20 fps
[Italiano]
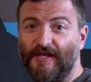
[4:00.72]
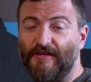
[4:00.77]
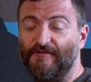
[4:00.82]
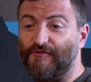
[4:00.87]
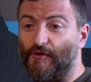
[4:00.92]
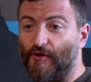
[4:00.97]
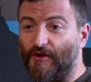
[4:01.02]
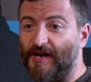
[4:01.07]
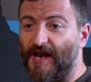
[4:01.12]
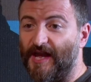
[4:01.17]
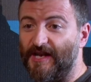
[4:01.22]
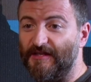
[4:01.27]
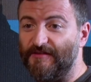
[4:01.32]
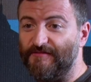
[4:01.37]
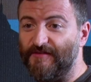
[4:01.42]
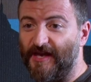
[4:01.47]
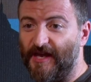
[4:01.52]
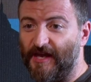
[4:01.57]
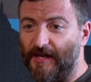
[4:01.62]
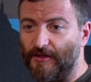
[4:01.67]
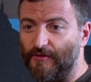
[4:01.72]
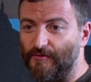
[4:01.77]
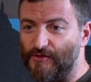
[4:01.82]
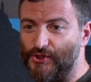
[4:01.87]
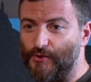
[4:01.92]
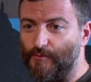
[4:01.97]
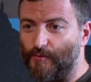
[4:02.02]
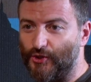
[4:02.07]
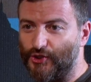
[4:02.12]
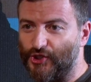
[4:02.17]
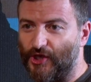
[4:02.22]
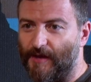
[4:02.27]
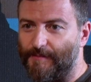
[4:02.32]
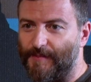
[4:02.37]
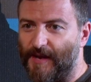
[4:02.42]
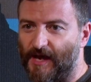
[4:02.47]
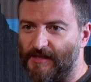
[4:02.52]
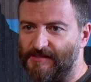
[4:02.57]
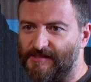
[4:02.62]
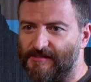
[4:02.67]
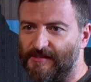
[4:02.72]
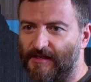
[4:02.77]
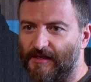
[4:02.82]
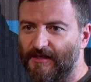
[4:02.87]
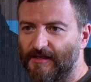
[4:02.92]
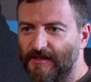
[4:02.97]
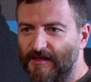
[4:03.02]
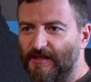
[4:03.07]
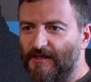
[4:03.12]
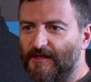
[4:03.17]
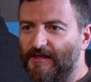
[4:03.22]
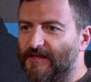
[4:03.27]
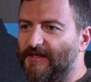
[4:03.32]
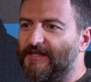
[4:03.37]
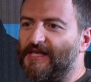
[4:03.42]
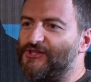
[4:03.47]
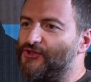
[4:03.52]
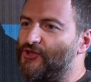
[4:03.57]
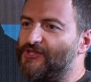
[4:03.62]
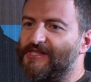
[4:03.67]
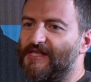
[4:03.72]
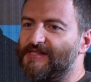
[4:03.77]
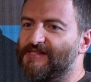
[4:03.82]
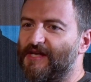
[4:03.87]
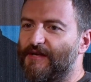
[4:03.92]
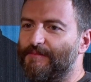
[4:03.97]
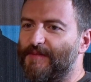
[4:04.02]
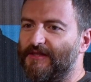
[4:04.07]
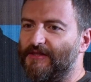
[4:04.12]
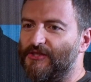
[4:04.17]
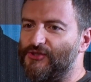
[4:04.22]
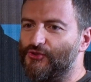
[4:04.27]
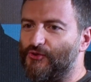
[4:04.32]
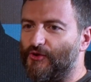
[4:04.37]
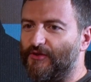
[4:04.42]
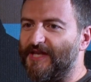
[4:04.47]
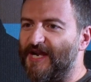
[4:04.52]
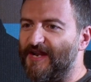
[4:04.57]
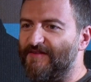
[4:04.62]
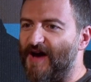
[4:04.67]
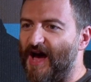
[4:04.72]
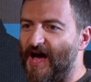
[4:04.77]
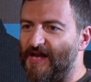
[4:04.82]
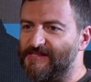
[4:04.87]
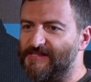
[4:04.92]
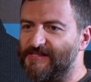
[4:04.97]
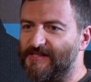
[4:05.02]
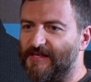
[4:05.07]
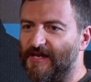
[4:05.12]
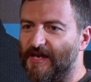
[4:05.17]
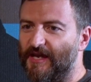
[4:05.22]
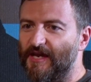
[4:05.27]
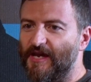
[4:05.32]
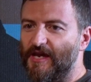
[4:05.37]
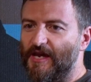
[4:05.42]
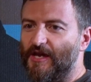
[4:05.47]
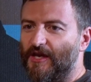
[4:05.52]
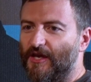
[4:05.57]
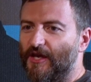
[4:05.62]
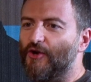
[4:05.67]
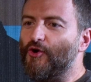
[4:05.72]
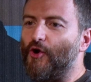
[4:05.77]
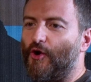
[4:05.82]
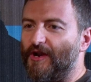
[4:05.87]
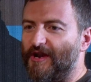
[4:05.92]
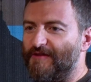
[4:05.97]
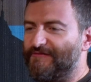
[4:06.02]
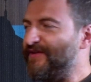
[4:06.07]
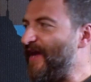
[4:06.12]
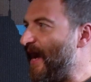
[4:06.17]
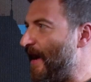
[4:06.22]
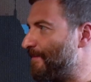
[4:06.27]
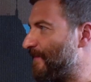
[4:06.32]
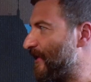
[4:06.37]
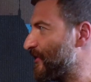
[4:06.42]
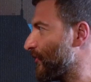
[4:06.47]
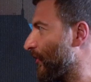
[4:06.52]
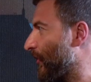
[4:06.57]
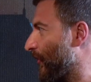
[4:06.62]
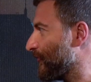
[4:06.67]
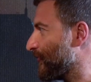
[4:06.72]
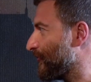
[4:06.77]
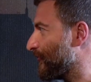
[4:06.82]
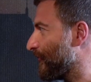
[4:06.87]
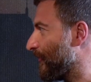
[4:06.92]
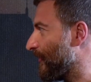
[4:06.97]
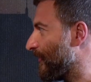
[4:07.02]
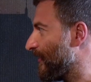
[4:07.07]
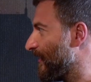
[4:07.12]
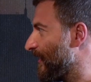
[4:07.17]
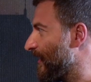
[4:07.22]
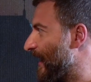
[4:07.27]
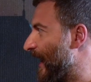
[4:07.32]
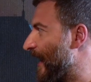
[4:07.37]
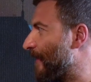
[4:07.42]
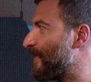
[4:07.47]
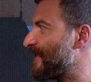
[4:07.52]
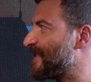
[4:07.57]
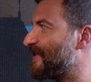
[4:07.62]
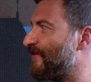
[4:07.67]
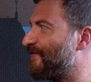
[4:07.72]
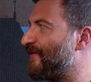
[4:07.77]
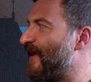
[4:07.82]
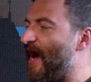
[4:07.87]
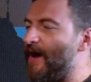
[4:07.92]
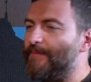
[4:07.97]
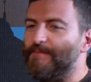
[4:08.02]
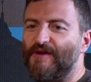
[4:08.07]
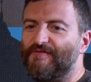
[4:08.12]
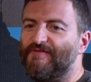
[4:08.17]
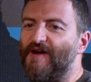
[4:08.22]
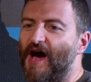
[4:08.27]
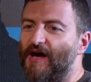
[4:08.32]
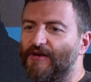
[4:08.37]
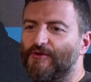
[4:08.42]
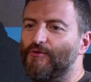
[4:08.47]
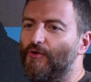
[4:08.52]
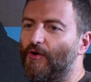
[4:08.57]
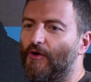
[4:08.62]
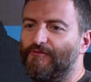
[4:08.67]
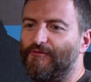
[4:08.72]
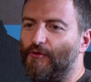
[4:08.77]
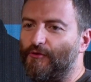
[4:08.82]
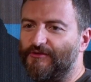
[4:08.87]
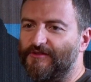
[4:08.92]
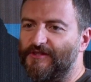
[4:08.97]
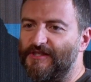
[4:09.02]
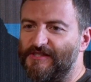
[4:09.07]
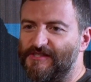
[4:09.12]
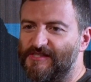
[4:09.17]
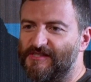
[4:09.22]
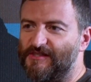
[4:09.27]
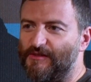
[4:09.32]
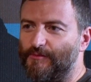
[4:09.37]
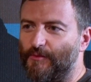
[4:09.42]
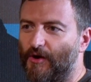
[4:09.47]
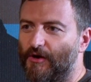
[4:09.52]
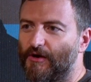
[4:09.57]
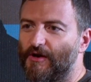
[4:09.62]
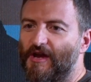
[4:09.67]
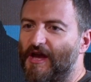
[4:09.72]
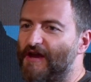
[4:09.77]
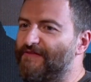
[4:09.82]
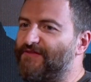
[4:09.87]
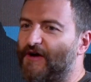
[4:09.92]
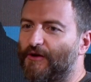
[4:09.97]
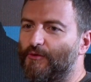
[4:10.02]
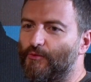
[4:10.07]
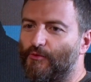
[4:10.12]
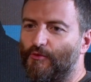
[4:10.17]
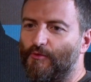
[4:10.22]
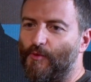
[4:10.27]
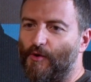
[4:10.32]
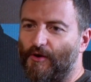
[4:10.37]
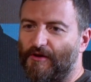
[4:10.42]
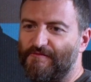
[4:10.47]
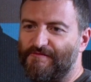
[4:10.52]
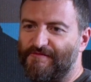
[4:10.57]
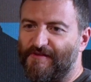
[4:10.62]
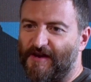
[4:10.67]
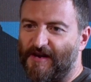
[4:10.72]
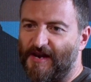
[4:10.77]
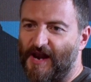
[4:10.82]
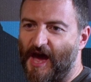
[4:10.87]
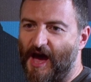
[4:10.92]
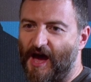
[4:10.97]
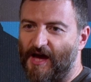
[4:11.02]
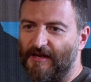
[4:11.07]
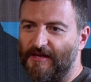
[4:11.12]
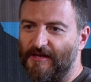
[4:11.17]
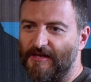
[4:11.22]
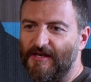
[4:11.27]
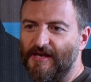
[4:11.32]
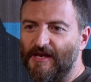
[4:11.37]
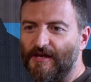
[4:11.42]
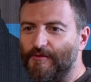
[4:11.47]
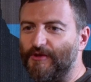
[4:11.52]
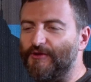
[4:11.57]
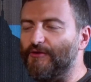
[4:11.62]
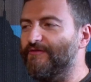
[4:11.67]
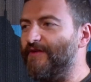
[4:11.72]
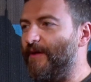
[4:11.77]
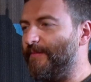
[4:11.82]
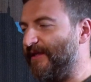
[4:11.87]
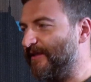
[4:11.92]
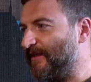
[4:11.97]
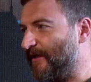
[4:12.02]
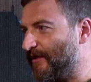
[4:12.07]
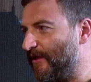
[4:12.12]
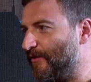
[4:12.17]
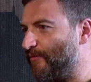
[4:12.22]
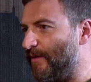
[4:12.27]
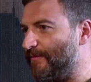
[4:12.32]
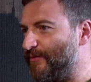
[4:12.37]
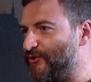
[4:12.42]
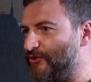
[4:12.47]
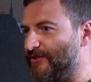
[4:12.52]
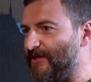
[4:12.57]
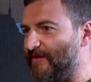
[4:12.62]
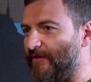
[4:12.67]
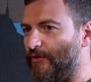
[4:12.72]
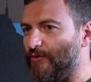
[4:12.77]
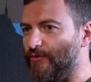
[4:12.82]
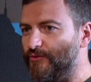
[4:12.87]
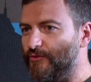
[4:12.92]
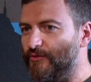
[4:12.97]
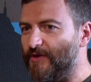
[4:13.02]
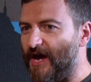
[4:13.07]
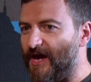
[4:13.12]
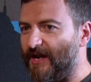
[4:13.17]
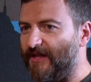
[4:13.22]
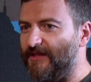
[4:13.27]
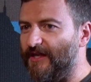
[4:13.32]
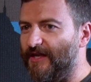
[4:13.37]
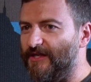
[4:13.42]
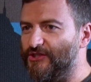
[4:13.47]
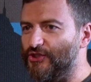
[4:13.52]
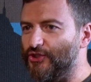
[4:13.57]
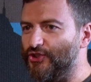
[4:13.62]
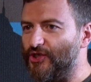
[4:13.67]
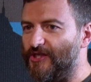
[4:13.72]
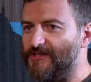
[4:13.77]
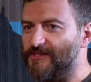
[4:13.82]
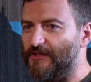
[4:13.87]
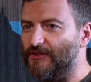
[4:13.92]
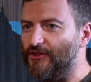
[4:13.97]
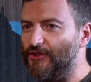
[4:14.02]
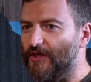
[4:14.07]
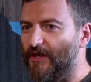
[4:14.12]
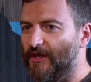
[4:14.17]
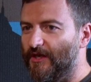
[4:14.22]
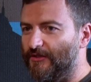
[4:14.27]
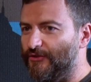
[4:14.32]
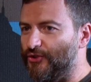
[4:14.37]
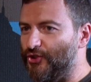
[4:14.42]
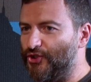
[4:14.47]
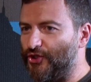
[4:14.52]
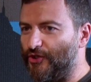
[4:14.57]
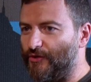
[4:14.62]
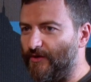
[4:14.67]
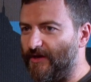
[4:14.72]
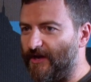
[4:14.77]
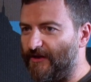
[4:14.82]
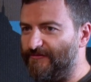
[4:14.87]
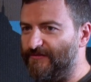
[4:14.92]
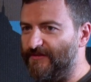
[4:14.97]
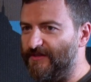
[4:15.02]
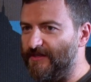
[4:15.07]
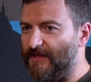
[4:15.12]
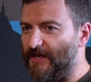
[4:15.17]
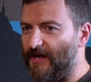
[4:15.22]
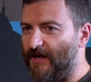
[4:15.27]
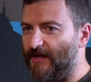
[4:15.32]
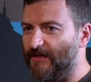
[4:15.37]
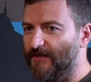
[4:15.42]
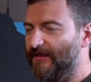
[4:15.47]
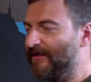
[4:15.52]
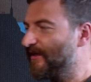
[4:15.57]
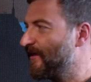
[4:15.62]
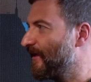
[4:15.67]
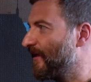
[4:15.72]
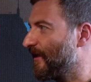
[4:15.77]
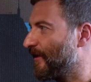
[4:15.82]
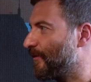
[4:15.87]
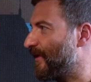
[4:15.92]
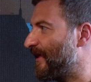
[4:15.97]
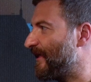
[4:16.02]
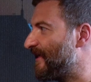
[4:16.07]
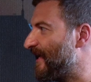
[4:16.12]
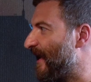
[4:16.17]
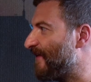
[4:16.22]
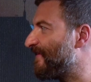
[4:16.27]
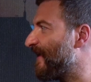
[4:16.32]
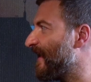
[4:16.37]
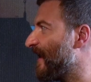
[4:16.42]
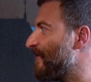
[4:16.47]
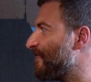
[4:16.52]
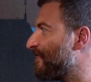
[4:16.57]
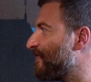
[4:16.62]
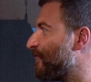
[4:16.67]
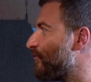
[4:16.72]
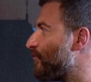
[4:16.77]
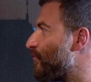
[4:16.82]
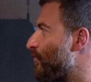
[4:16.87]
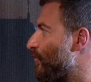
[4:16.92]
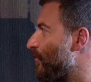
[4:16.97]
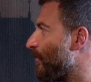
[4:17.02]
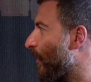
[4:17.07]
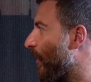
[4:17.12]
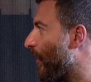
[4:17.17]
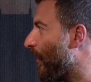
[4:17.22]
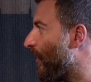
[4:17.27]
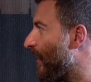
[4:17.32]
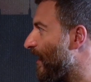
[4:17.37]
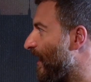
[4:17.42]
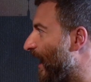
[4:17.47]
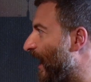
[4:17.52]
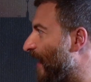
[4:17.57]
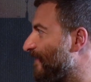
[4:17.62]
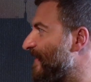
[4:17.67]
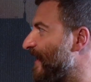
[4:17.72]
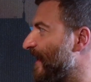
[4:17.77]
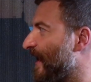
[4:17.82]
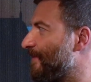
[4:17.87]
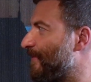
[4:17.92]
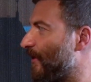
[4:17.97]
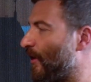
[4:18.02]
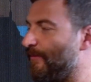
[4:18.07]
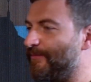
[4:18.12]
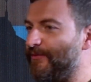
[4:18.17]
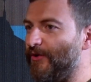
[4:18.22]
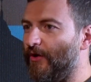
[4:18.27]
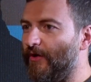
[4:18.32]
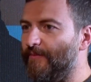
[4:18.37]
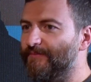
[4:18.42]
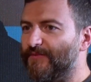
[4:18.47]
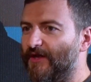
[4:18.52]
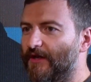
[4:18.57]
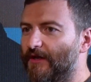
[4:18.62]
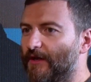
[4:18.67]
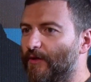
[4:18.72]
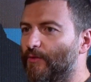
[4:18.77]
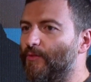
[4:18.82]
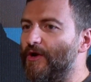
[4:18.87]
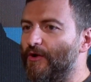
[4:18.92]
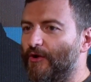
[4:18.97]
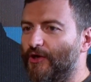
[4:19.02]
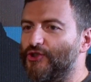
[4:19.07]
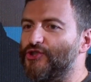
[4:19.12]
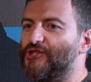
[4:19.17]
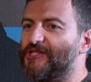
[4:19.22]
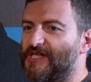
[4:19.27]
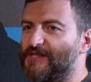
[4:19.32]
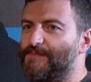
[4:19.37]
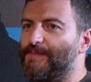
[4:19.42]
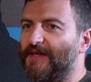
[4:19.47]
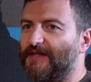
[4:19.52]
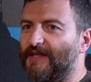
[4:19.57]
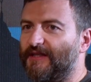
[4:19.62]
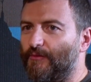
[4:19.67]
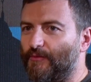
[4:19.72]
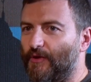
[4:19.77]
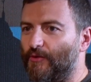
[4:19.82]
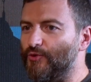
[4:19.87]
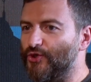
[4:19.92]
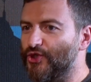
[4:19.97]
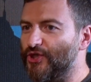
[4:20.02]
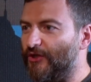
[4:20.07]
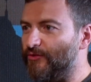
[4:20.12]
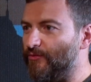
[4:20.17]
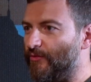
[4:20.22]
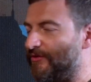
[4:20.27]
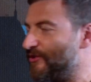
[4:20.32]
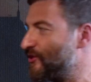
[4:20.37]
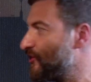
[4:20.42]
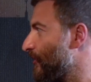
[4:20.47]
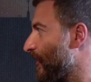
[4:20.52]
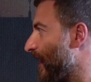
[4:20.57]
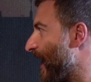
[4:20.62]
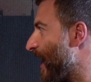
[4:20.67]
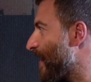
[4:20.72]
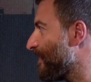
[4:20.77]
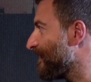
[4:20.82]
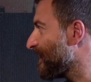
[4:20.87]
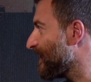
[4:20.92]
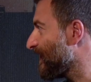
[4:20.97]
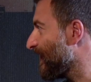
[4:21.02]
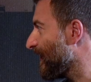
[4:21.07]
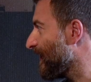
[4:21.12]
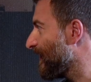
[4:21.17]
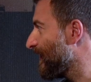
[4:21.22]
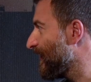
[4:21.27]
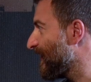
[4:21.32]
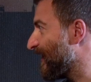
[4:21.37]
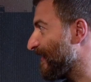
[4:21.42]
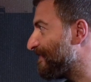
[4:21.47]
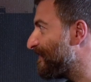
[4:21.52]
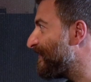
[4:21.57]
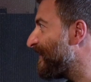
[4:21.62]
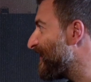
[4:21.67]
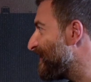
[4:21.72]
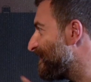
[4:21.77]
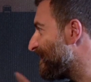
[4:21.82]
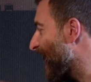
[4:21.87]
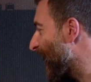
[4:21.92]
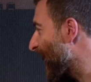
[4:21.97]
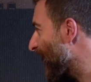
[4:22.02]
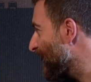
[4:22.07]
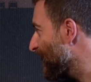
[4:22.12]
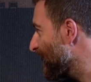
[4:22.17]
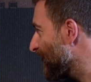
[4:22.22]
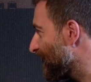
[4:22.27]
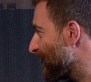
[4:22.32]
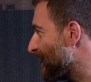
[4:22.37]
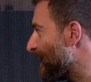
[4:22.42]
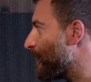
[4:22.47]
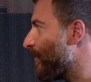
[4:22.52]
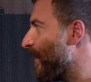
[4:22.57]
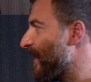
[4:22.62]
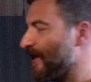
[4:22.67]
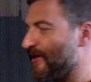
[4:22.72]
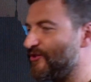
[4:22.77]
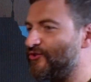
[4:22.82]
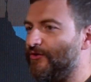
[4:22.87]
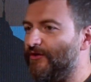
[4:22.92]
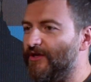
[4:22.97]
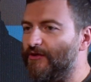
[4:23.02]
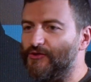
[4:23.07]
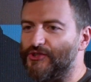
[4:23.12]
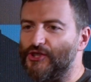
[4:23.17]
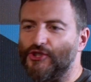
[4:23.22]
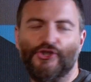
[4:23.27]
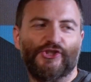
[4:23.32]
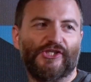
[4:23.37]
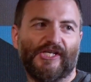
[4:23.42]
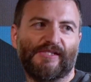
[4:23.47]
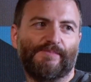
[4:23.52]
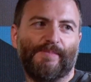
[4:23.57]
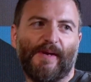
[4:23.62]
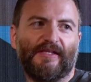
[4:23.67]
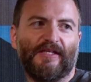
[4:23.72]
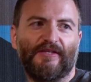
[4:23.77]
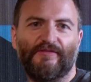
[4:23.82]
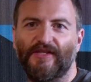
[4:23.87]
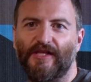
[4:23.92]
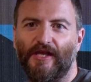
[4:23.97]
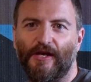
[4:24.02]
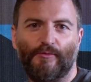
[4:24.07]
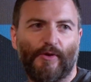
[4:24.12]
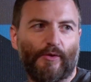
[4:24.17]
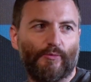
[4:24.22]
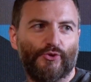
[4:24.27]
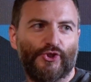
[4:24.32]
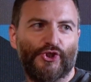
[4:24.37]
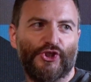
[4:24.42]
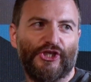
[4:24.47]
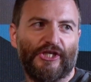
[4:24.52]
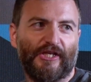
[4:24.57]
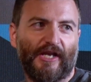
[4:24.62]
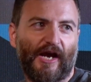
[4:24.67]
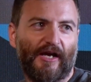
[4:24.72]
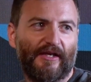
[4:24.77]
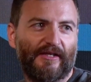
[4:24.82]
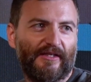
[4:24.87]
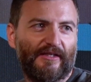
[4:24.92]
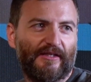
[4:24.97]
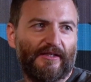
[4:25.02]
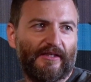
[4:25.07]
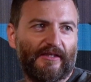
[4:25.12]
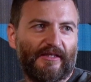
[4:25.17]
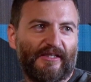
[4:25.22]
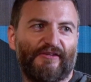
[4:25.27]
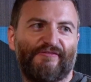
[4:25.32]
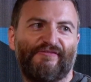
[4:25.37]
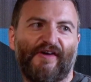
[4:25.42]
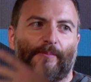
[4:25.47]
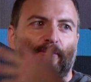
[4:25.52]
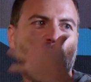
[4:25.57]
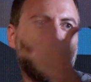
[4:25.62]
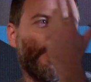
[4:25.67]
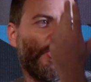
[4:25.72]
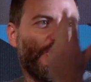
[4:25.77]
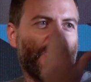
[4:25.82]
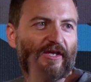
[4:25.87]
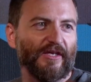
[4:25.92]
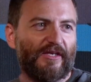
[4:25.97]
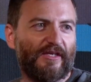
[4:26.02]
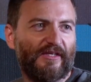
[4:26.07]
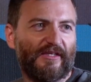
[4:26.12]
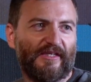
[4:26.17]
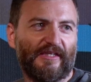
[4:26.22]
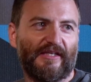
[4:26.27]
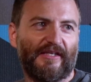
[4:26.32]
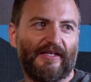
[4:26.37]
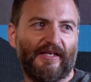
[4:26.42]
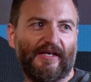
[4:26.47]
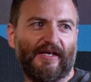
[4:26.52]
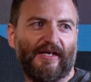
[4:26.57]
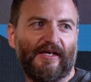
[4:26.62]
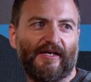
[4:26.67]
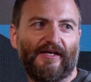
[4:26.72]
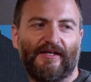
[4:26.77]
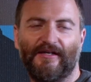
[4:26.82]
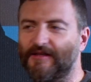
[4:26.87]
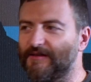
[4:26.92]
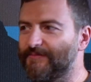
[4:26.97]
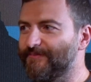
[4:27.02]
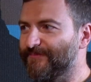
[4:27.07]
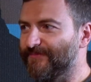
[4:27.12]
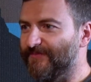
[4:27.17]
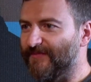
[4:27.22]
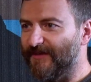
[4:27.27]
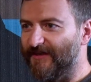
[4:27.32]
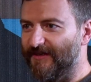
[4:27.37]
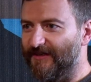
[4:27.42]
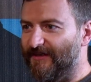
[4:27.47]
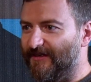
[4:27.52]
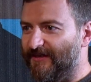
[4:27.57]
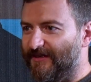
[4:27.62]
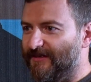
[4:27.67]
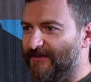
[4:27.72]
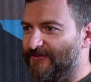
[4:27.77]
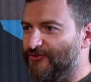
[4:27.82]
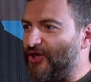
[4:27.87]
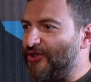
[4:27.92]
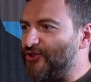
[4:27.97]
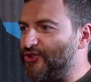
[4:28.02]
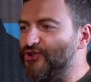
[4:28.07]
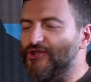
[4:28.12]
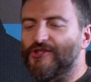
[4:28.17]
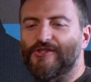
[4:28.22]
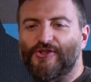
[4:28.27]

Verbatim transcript: dei, dei fornelli veri dove si cuoce la pasta, che sostanzialmente sono delle vasche con le fiamme sotto e queste fiamme vanno fortissimo e fanno un rumore infernale. Quindi ovviamente anche qua bisognava coniugare delle esigenze di, di scenografia, quindi avere il fumo, avere proprio quello che ci si aspetta da una cucina di un ristorante, che viva di quelle che sono le cose che ci si aspetta di vedere in una cucina, i vapori, il cioè